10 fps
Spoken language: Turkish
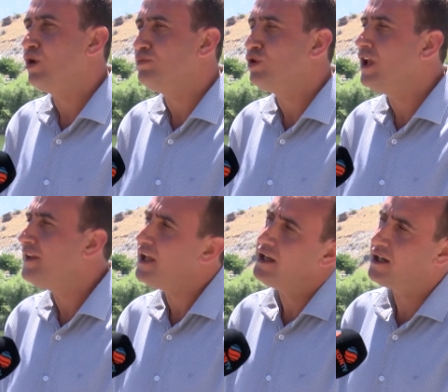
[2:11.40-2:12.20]
toplu olan
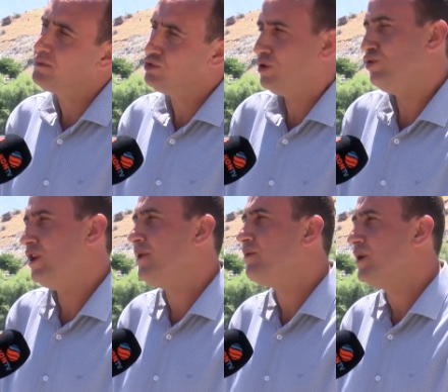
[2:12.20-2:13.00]
her yerde bunları
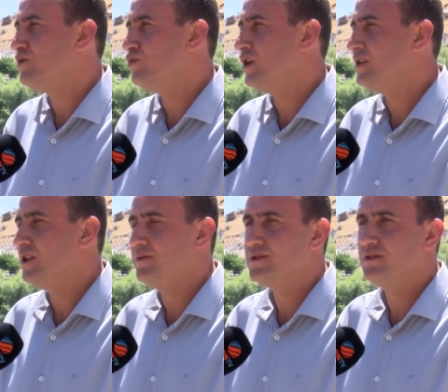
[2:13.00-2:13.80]
uygulamak
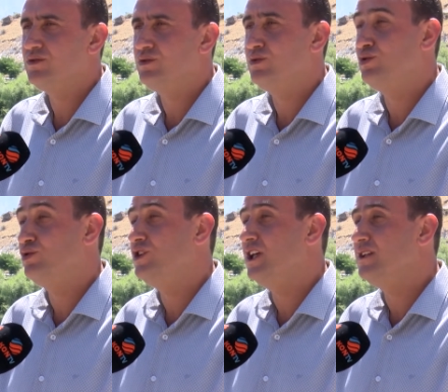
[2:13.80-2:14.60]
mecburiyetindeyiz.
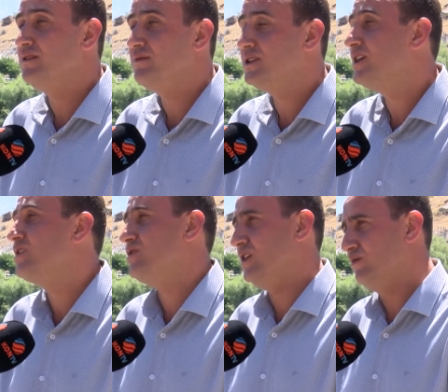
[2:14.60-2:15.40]
Türkiye'nin bir
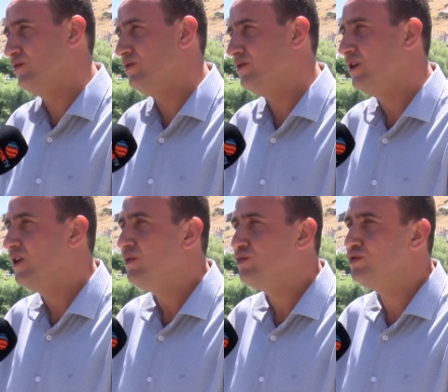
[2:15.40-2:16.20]
gerçeği bu.
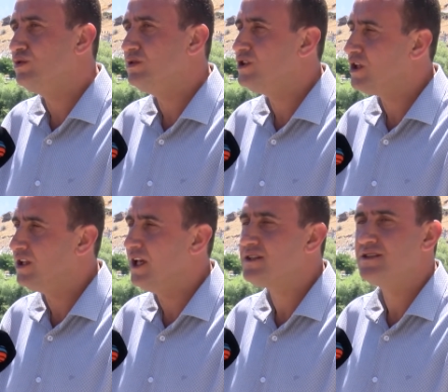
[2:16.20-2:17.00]
Bunu
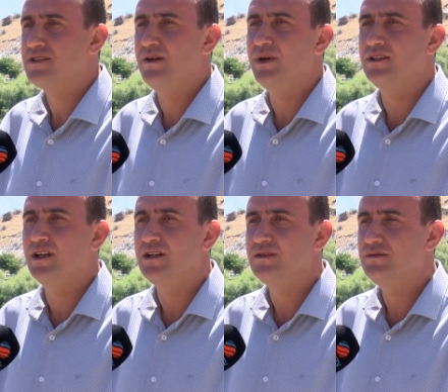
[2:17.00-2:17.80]
inşallah en kısa
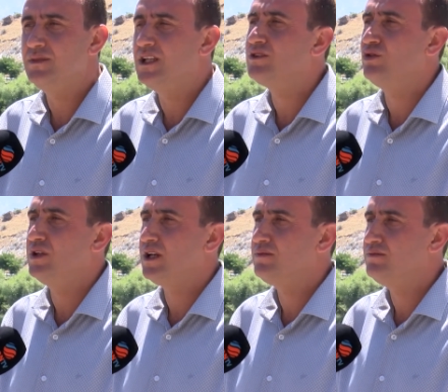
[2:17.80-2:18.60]
zamanda millet
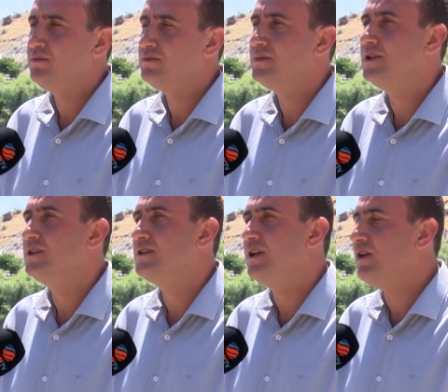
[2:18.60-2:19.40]
olarak
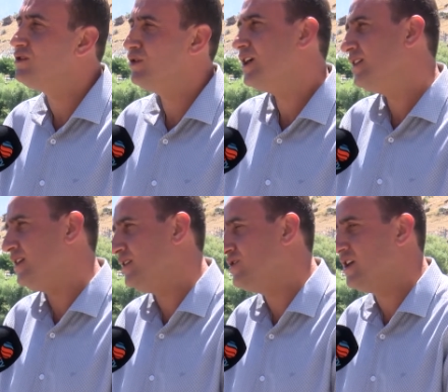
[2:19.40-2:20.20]
e, devlet olarak
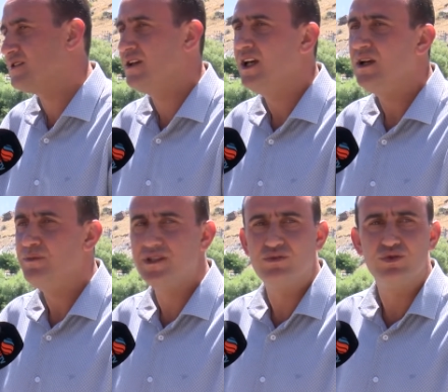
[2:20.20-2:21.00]
atlatacağız.
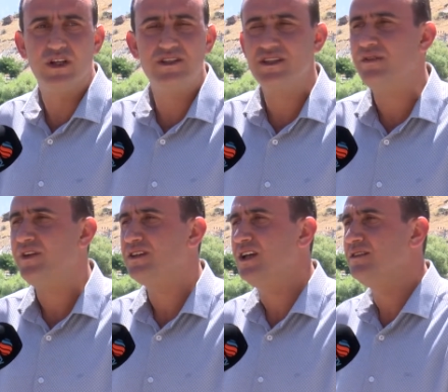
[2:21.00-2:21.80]
Biz burada
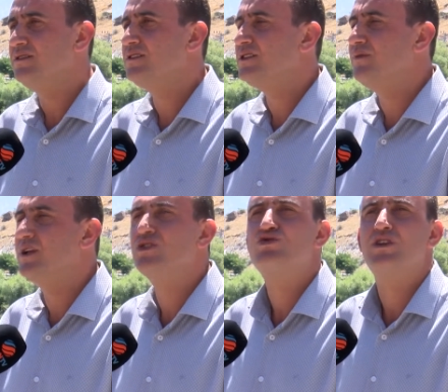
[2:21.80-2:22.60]
dezenfektan
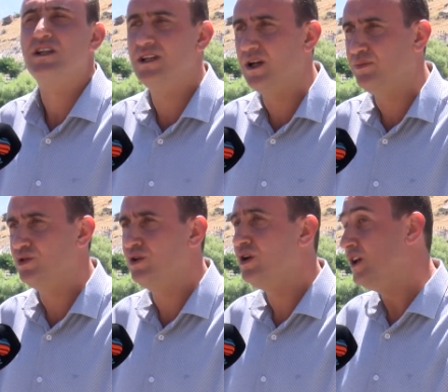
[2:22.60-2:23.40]
işlemleri sürekli
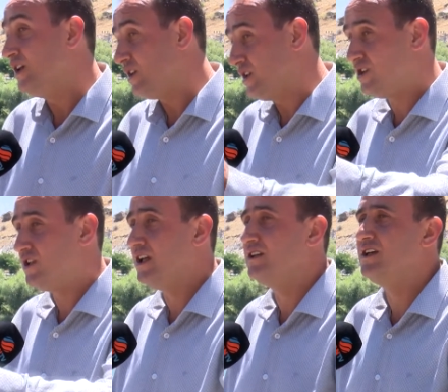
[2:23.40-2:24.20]
yapılıyor.
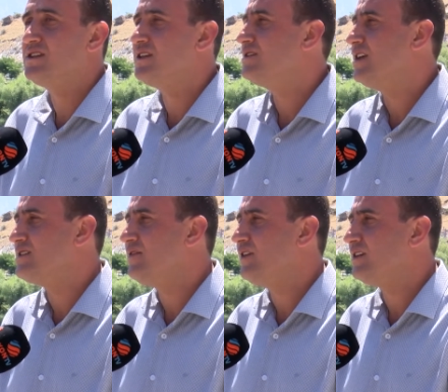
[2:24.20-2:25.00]
Girişlerde
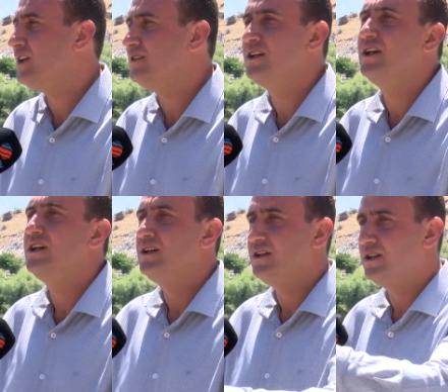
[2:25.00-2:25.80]
dezenfektan
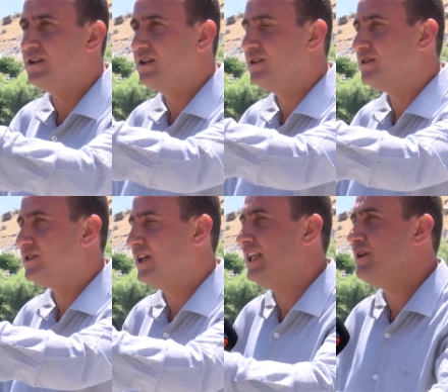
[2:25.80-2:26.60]
e,
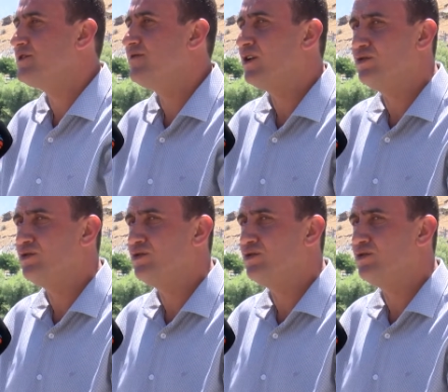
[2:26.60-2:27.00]
şeylerimiz var.